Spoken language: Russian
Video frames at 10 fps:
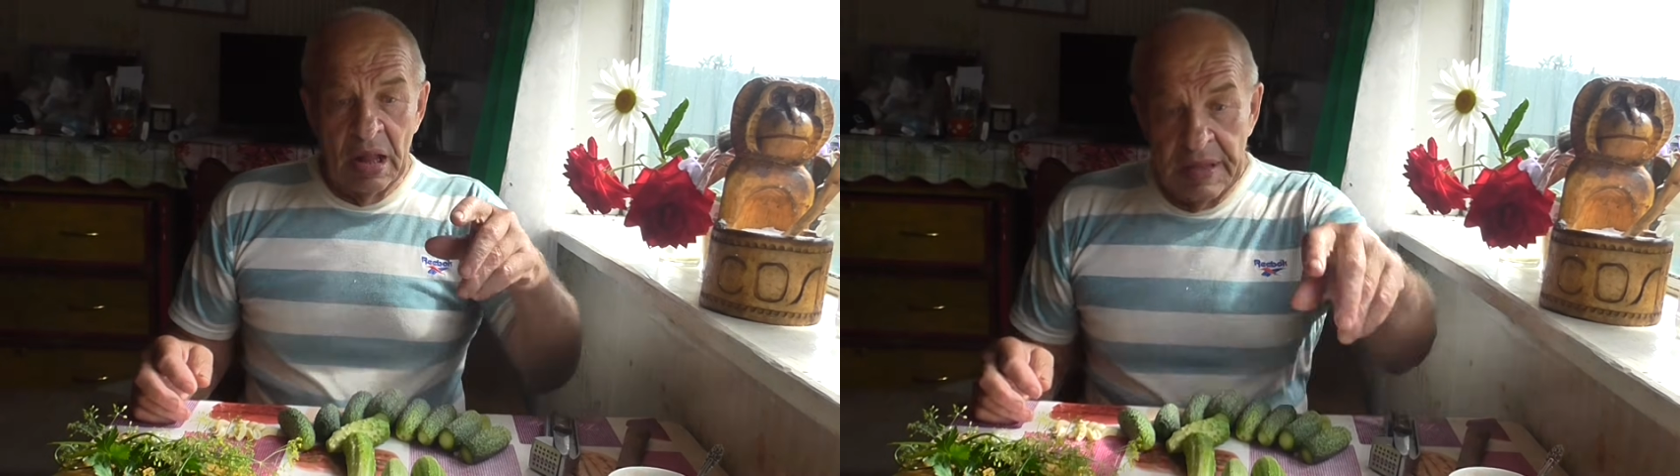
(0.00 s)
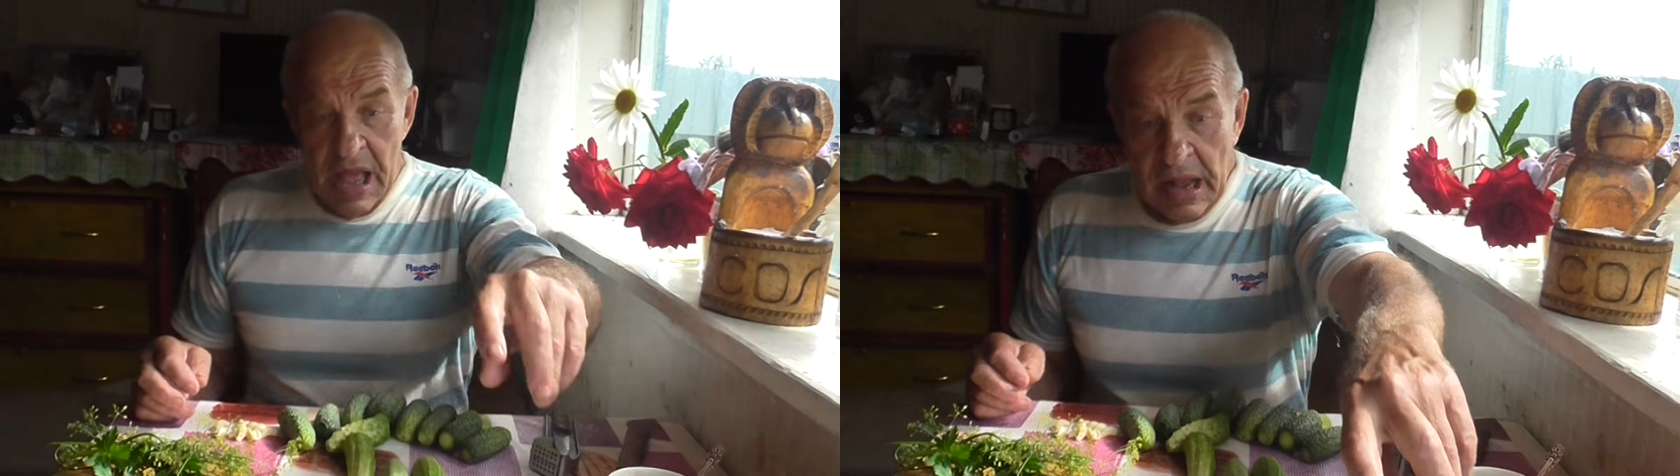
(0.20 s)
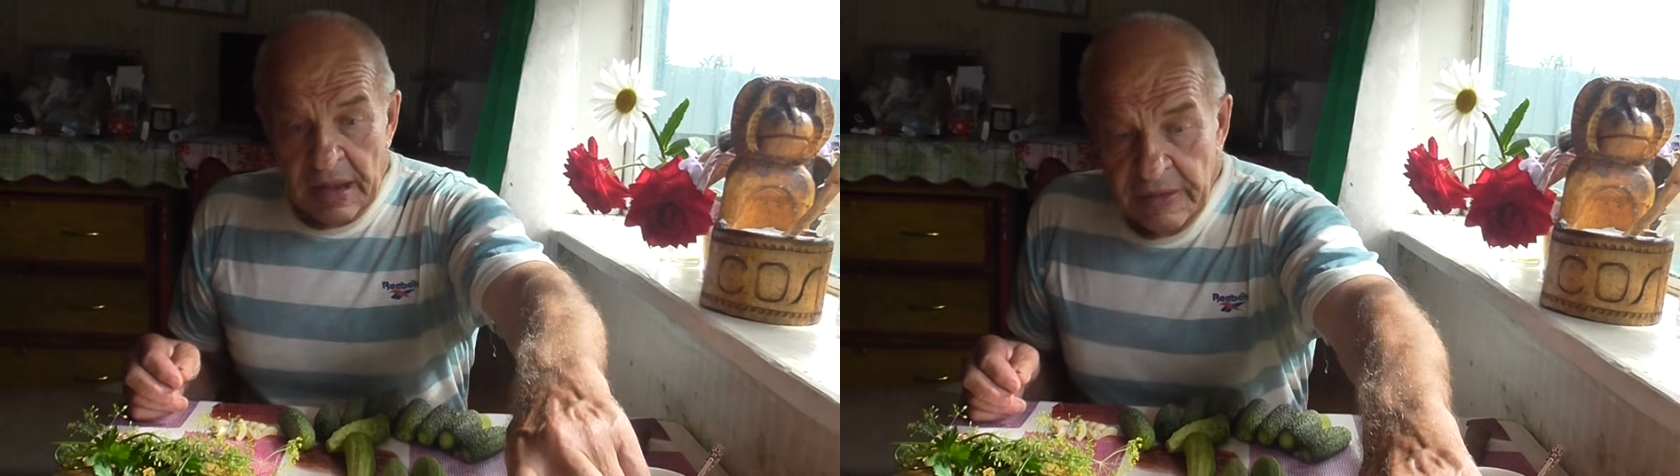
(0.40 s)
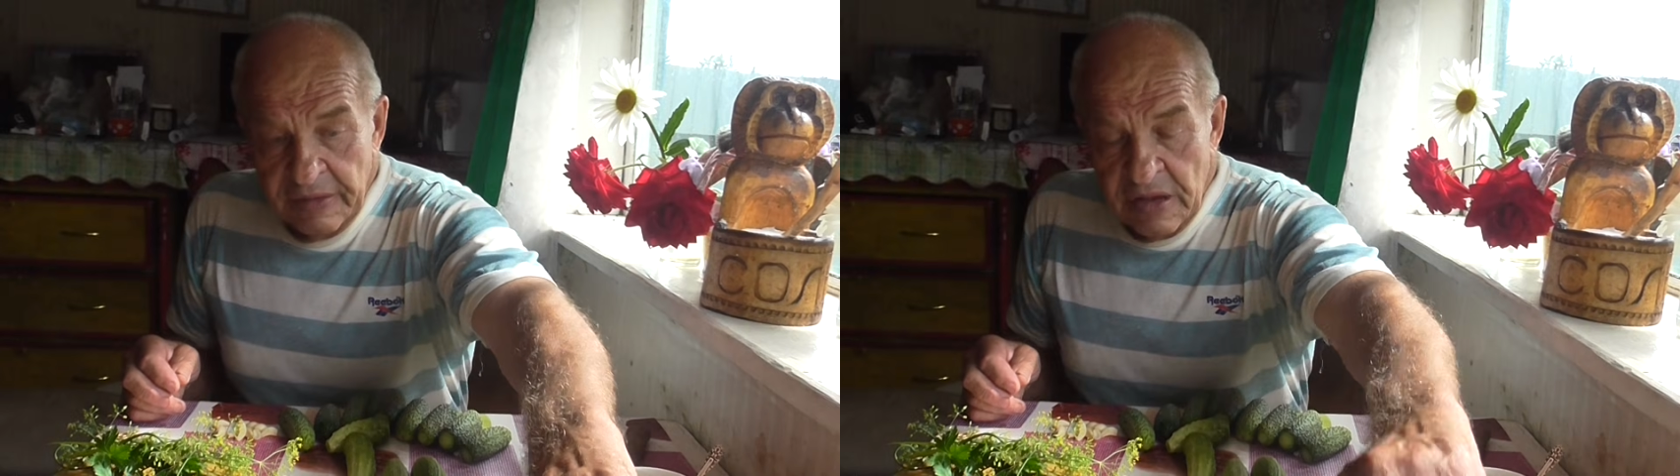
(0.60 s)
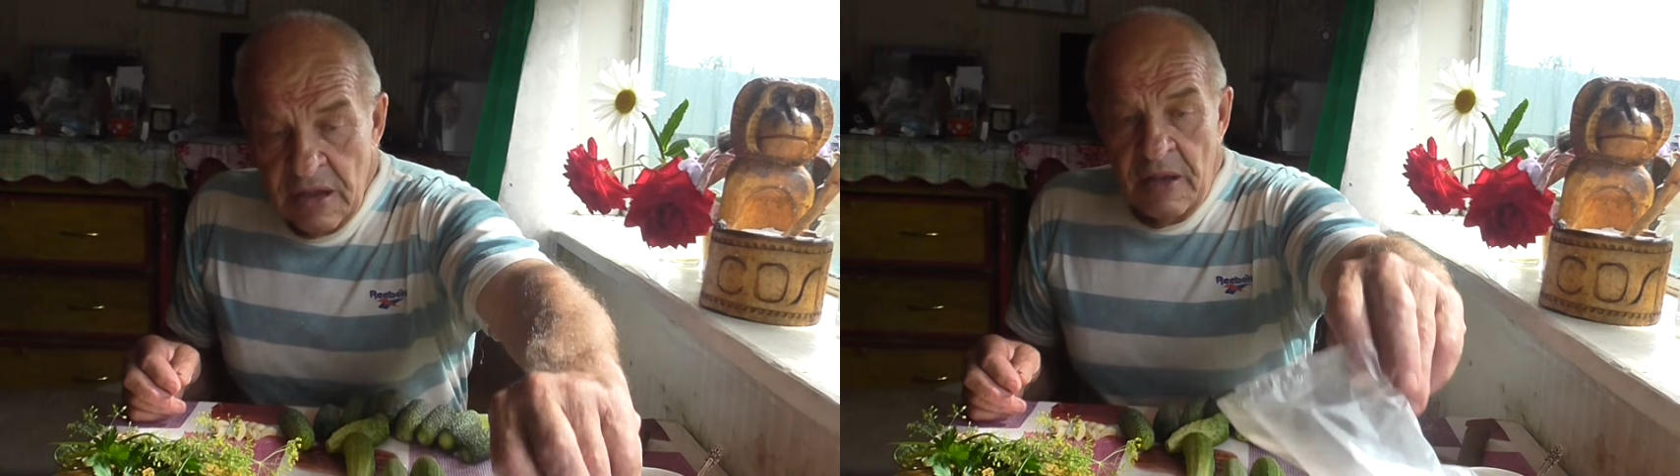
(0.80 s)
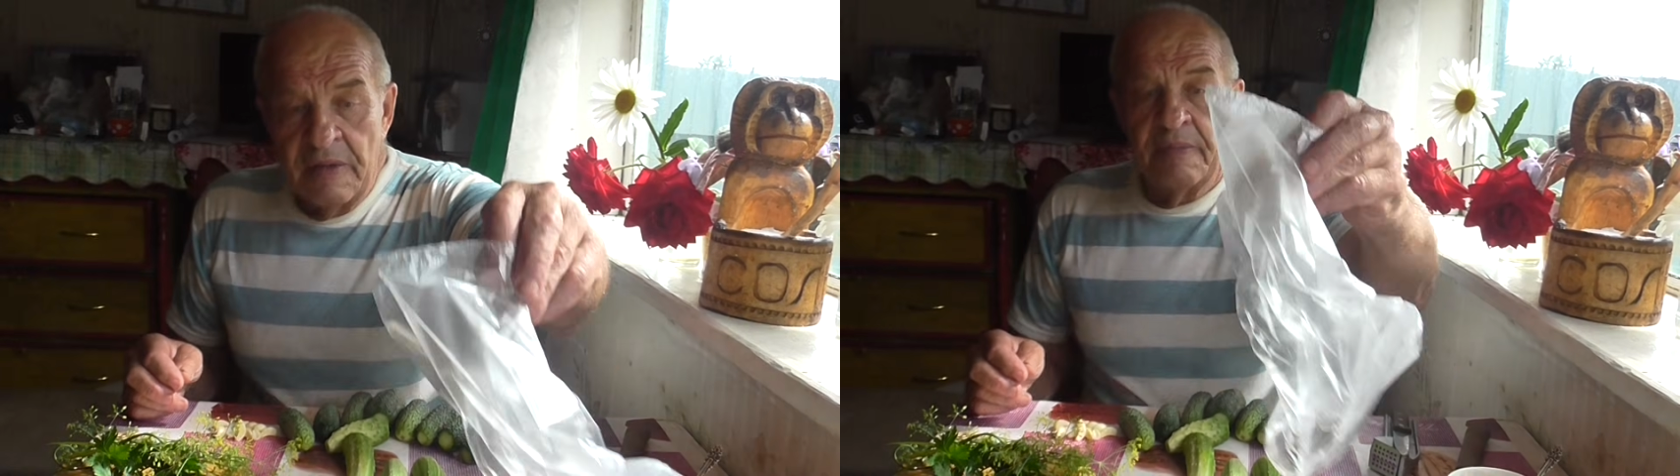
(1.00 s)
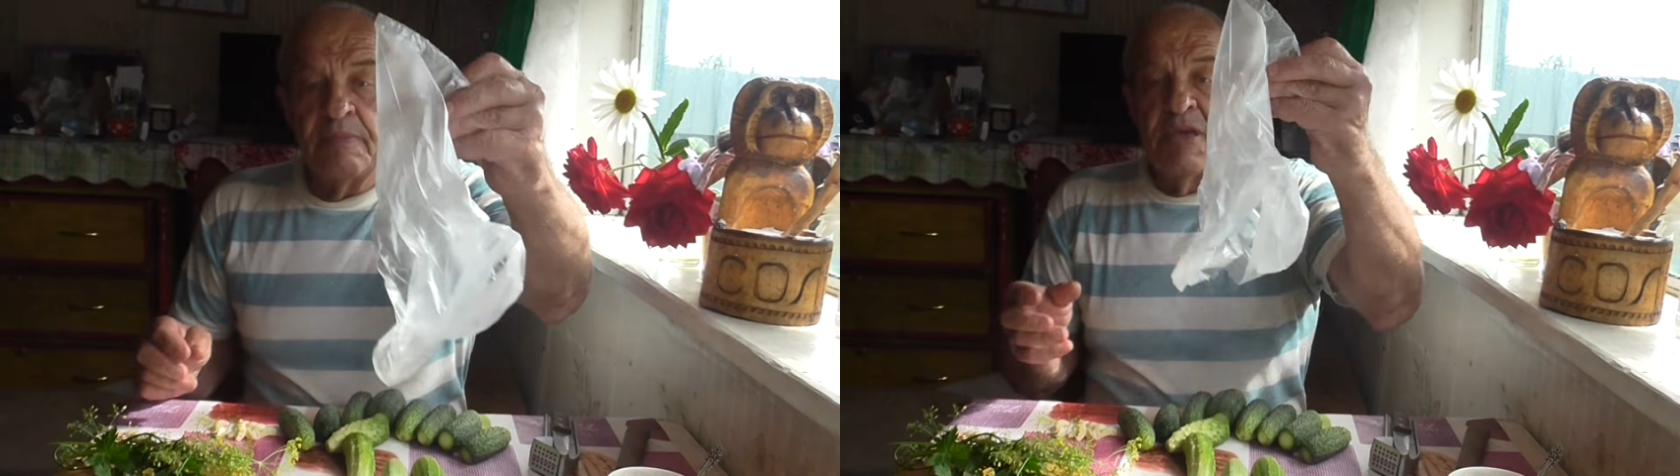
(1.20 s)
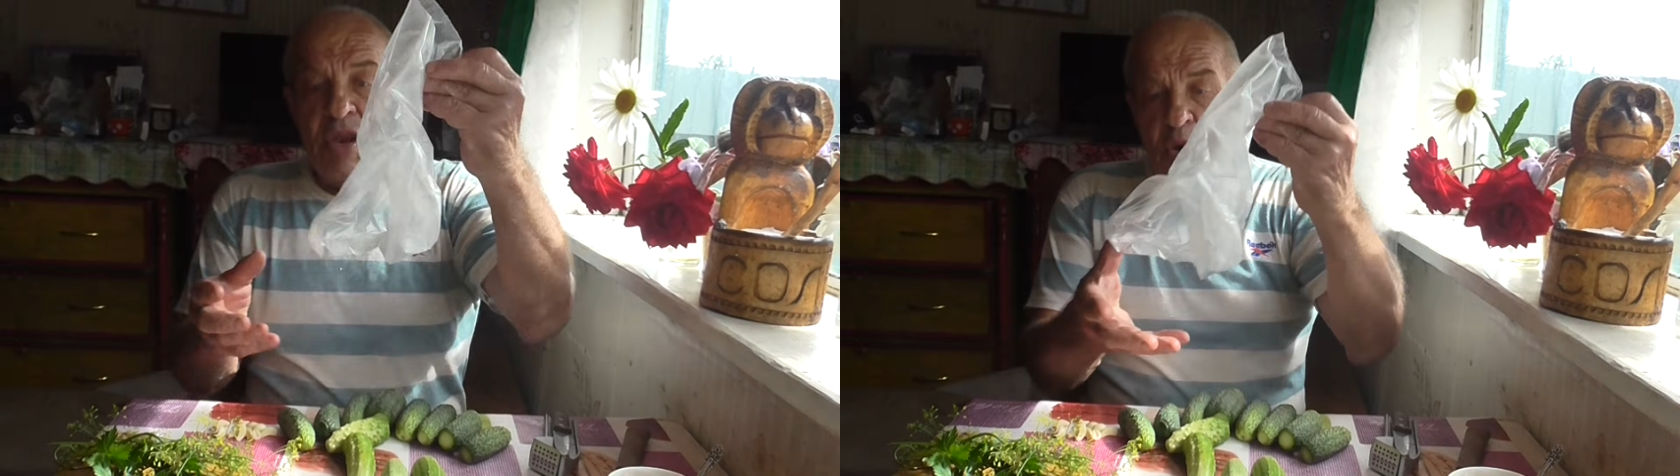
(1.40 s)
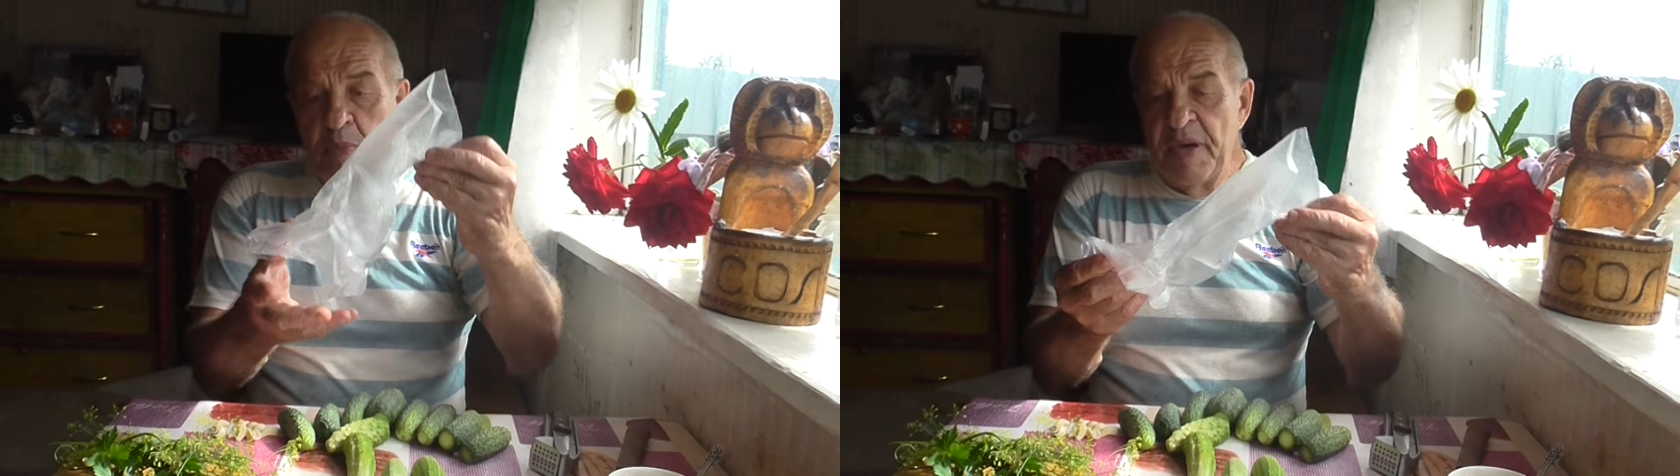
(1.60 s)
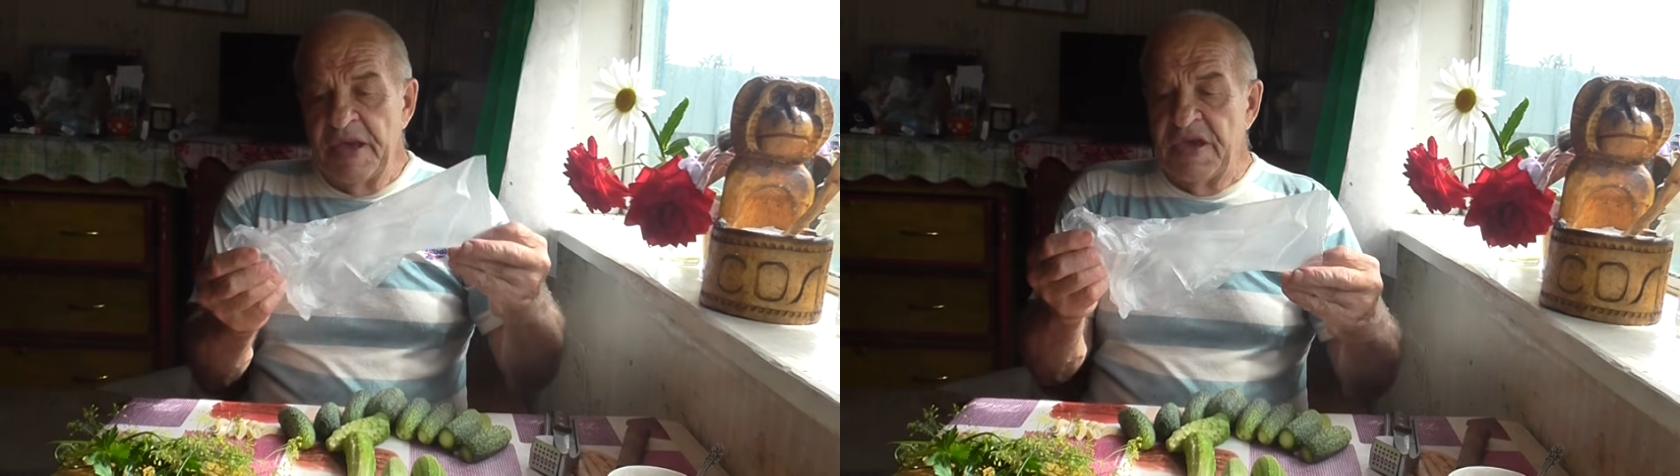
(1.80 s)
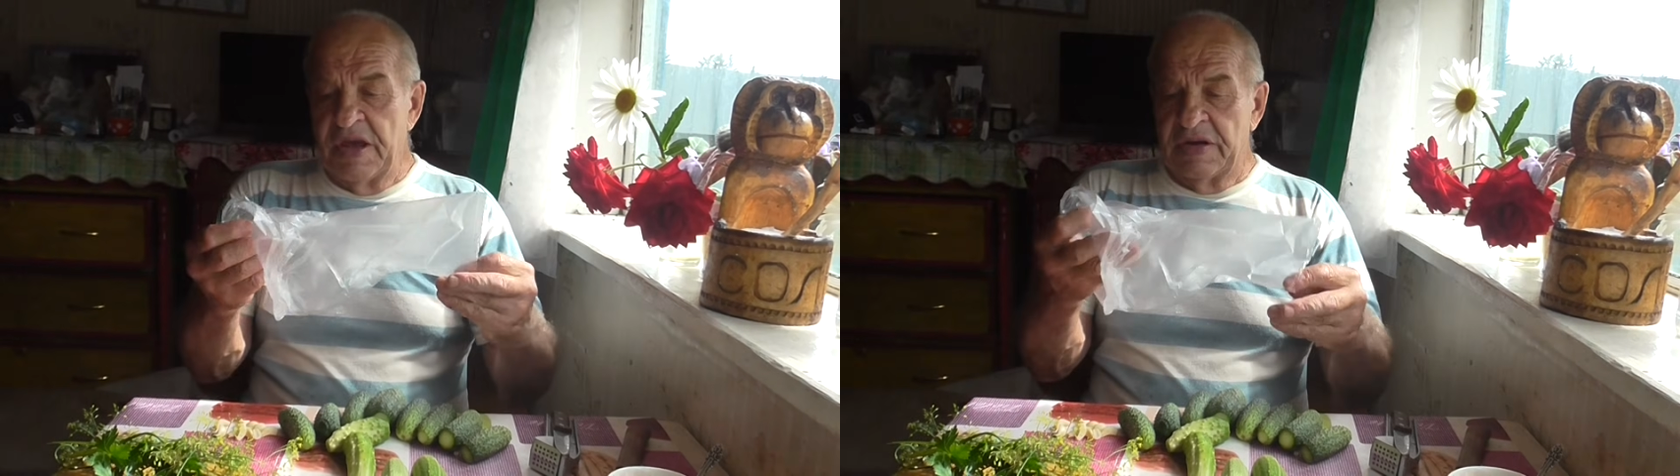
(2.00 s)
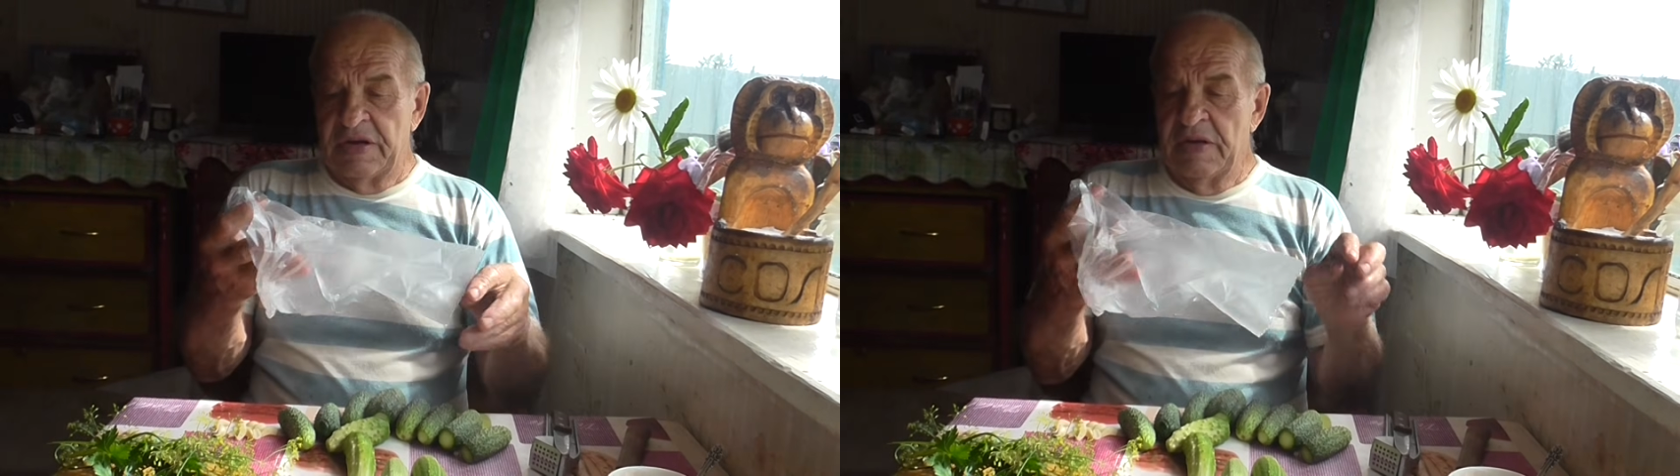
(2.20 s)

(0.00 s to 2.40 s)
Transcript: Так, берем пакет.